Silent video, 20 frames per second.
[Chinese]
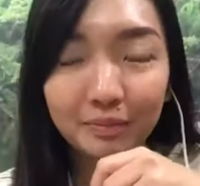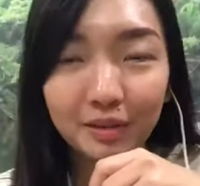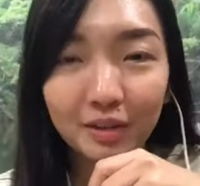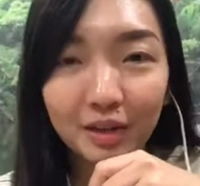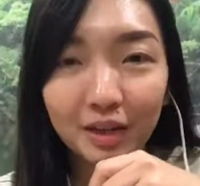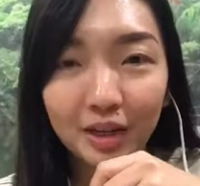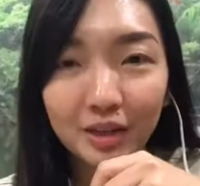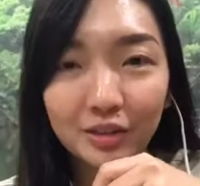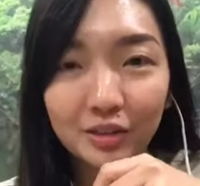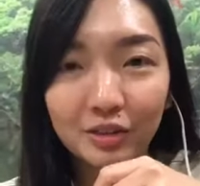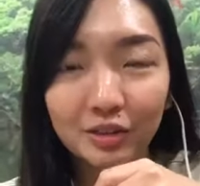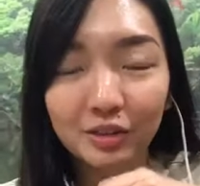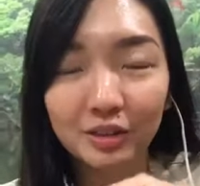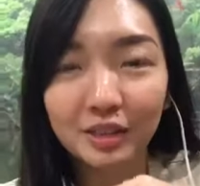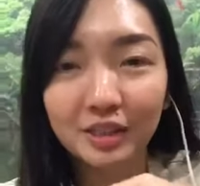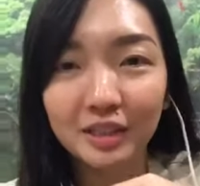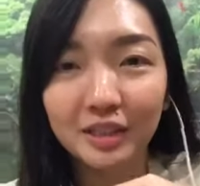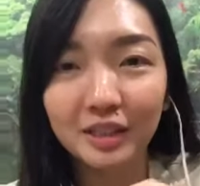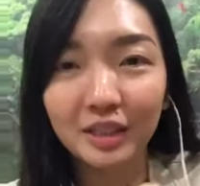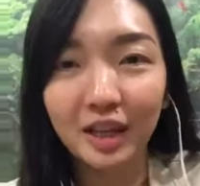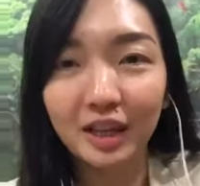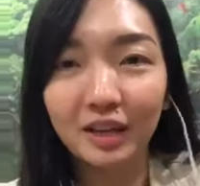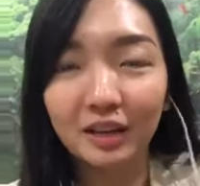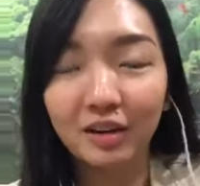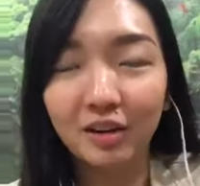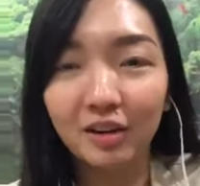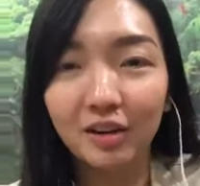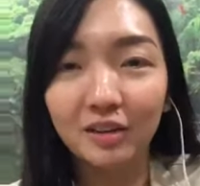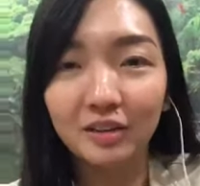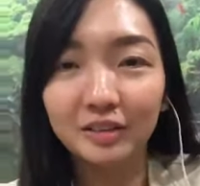开始有人进来
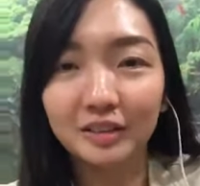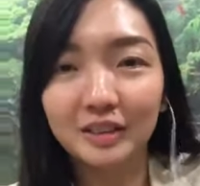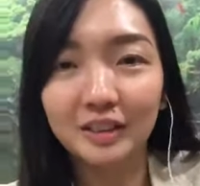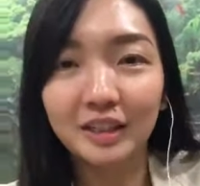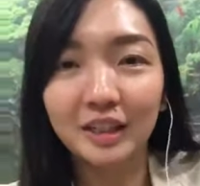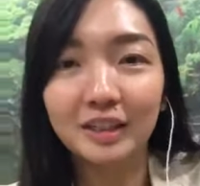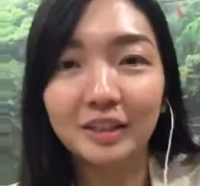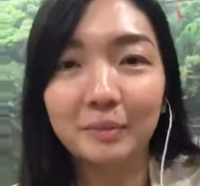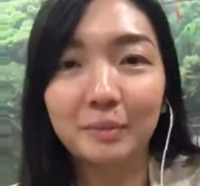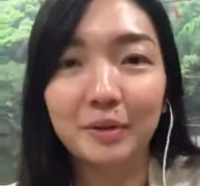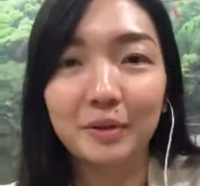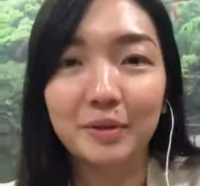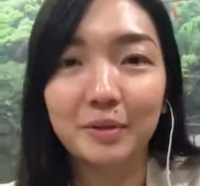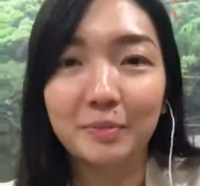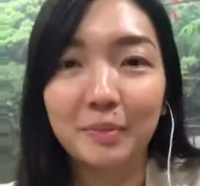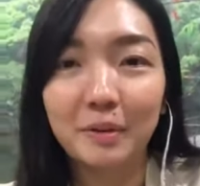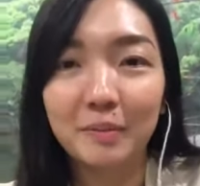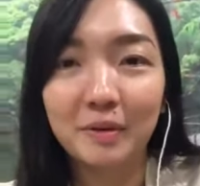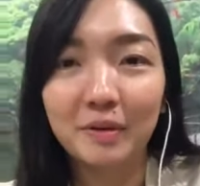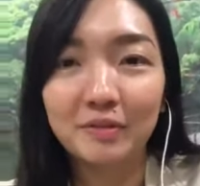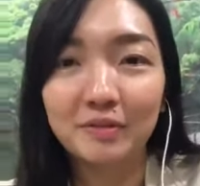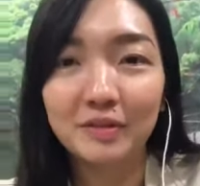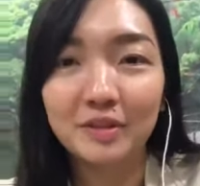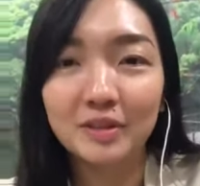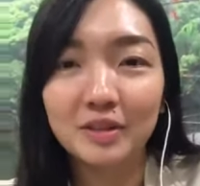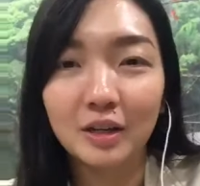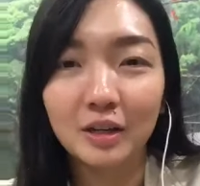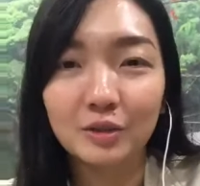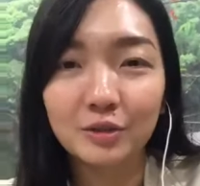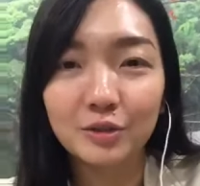了哈，进来的朋友帮忙
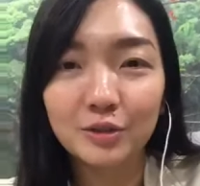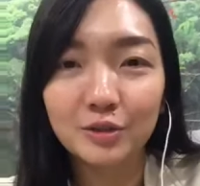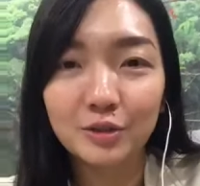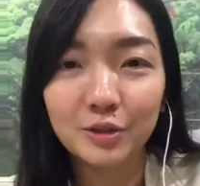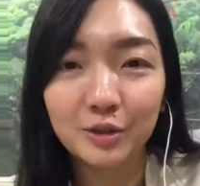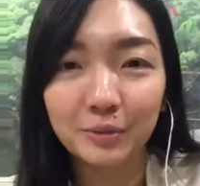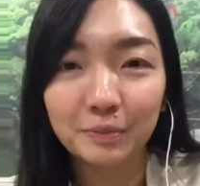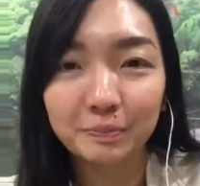分享出去。